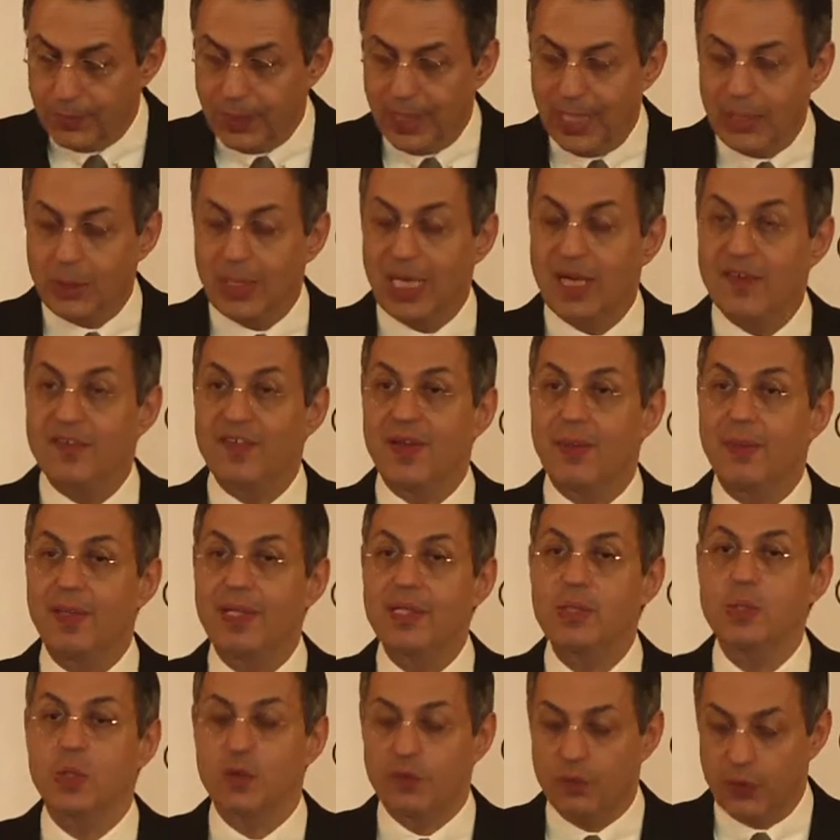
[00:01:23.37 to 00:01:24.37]
et de la
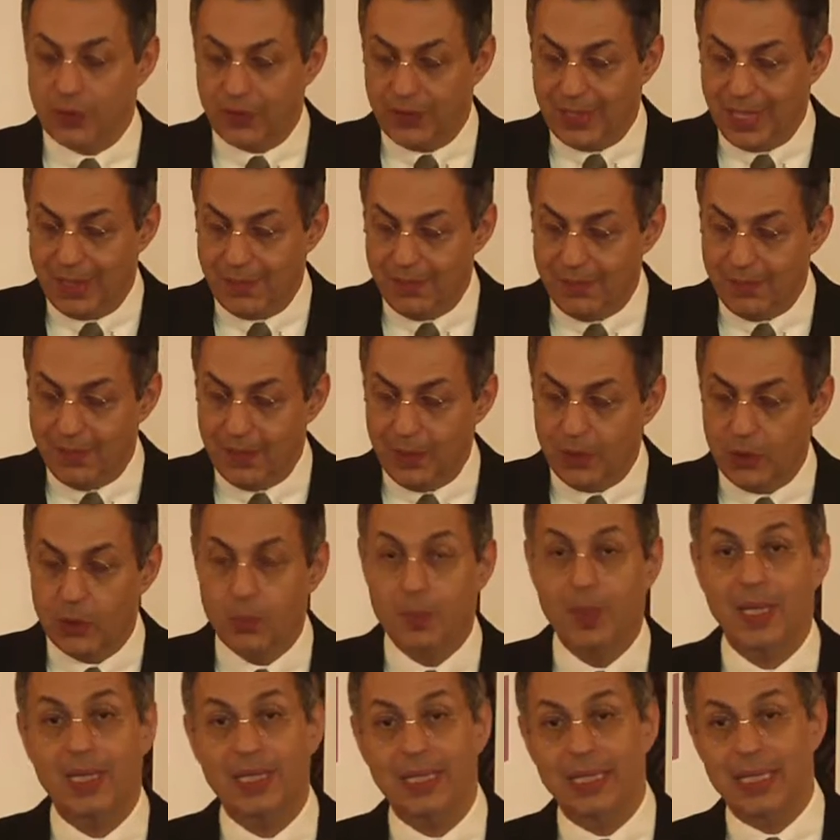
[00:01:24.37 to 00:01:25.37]
famille sont vos thèmes de
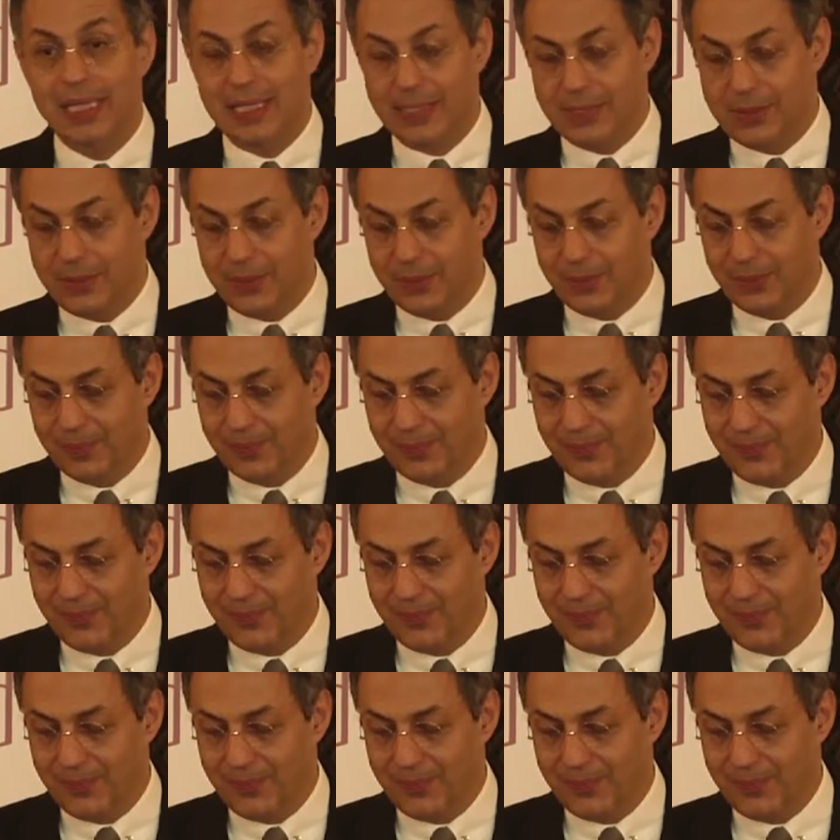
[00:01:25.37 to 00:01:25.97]
prédilection,